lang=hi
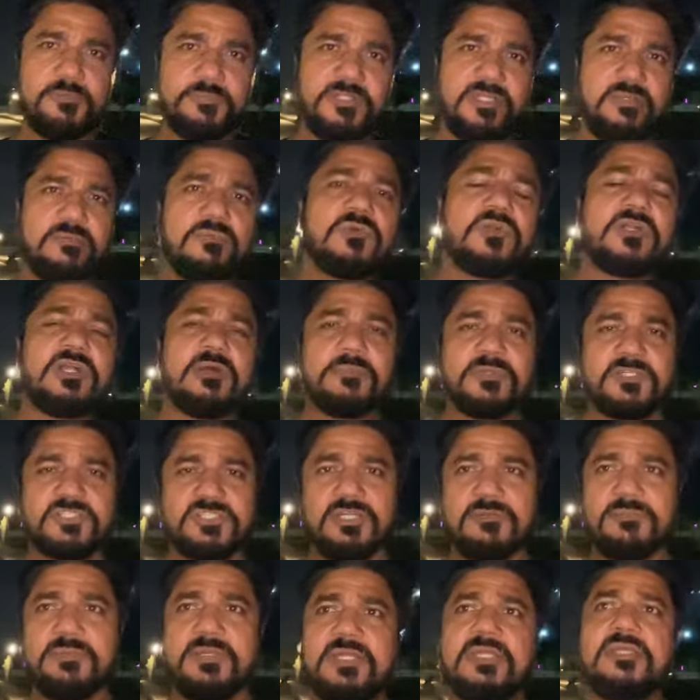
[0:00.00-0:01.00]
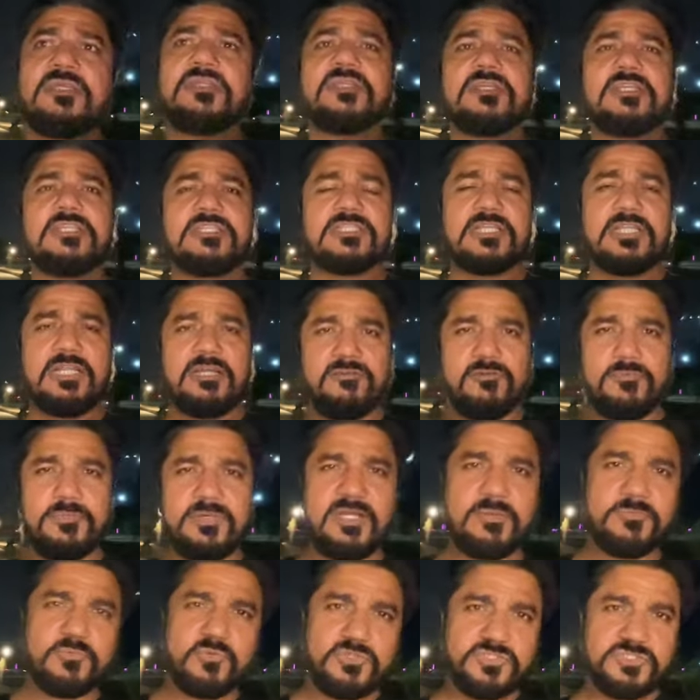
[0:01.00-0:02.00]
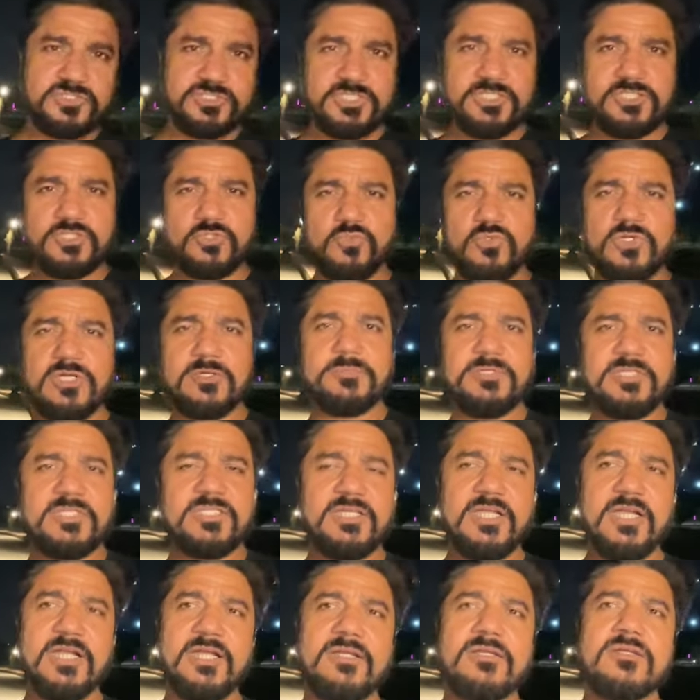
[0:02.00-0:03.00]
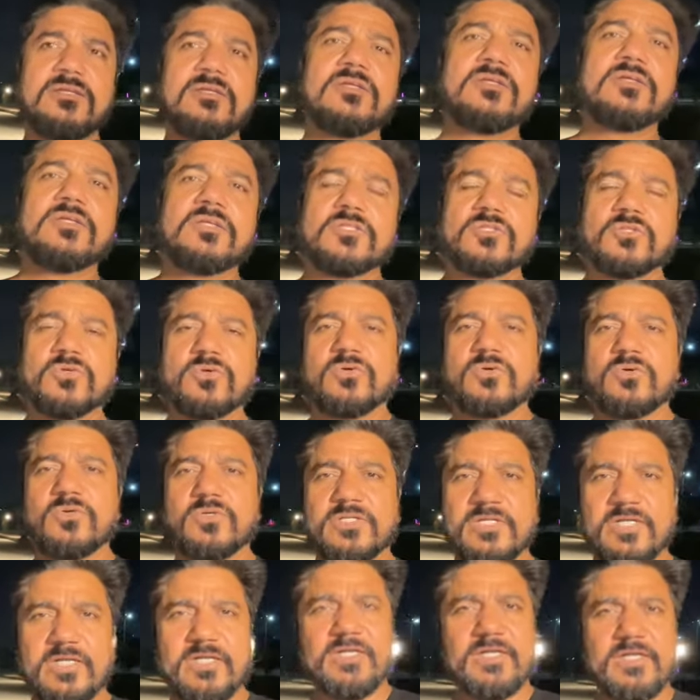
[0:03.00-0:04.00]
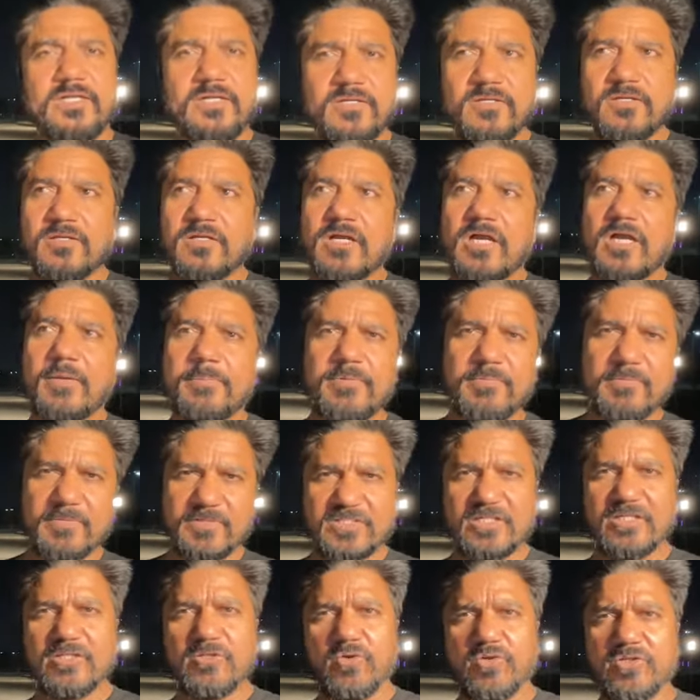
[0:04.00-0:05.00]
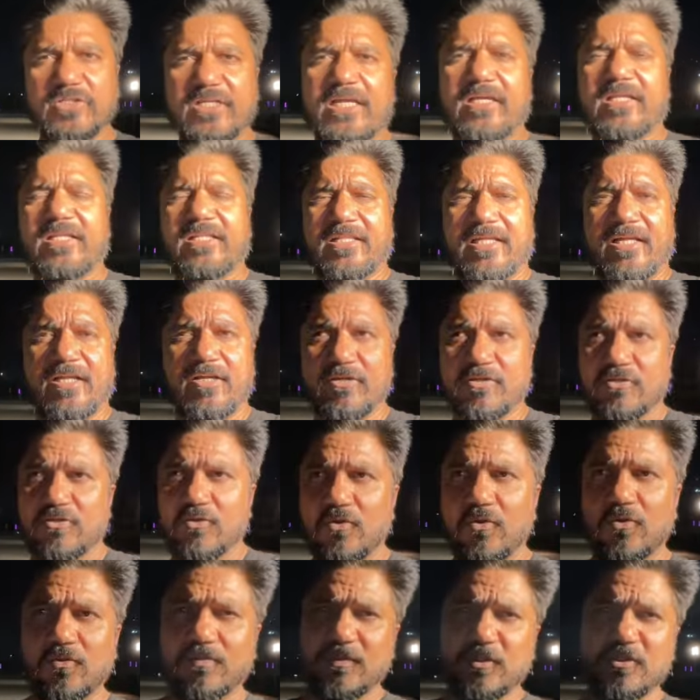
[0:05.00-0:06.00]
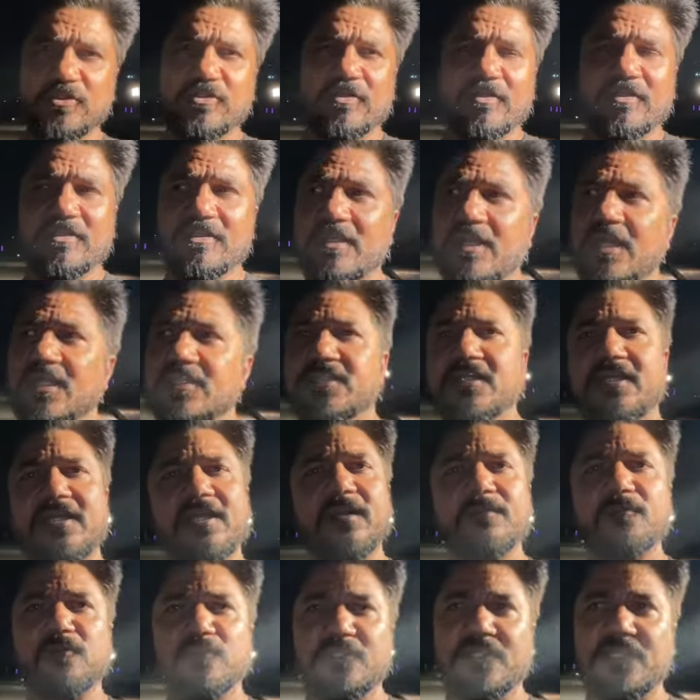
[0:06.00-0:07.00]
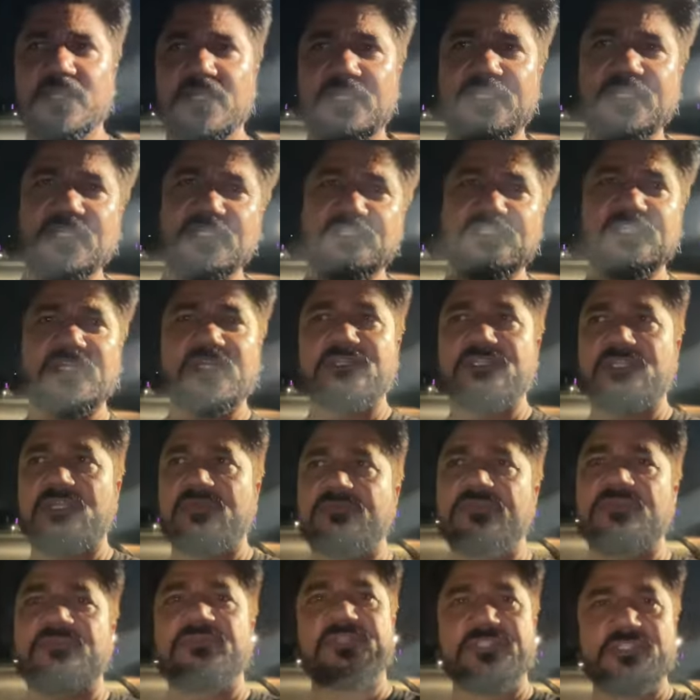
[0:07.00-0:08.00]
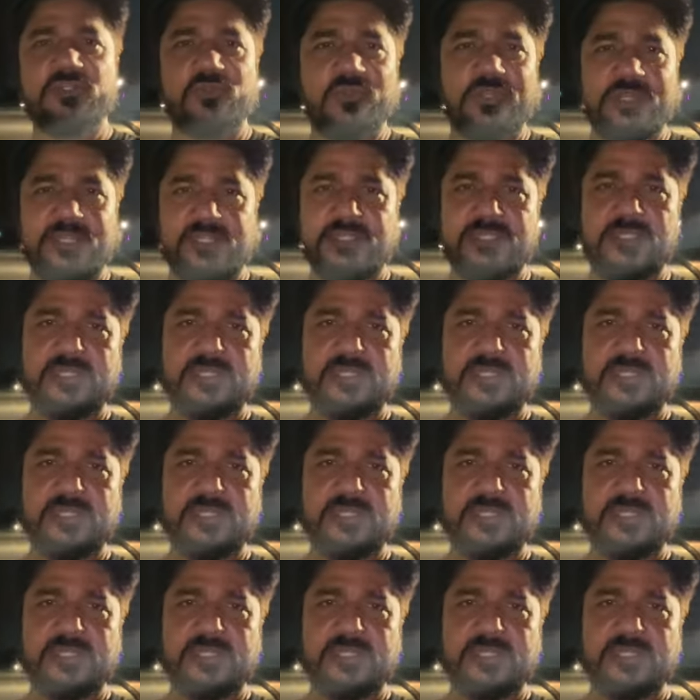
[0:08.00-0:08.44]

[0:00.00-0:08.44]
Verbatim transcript: अभी हम लोग कमर्शियल में हैं इसके अलावा मैंने आपको स्ट्रीट टूर भी दिया है तो ये है अभी मजीद और देखते हैं जो भी दिखा सकें आपको दिखा के इन फिर वीडियो को एंड